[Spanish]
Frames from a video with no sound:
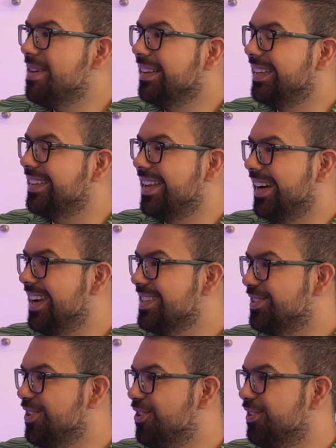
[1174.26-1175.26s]
mantener
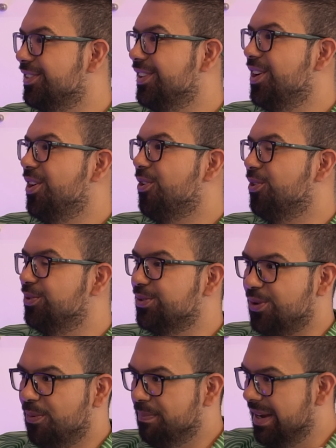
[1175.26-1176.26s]
relación con tus
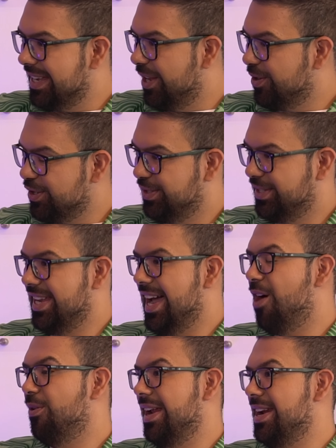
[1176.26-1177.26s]
compañeros
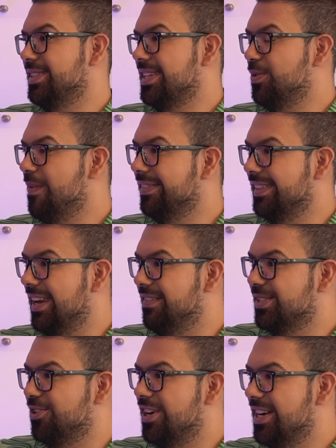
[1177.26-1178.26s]
ahora en esta nueva
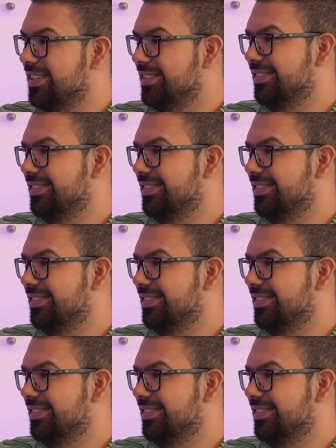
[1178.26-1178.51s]
televisora?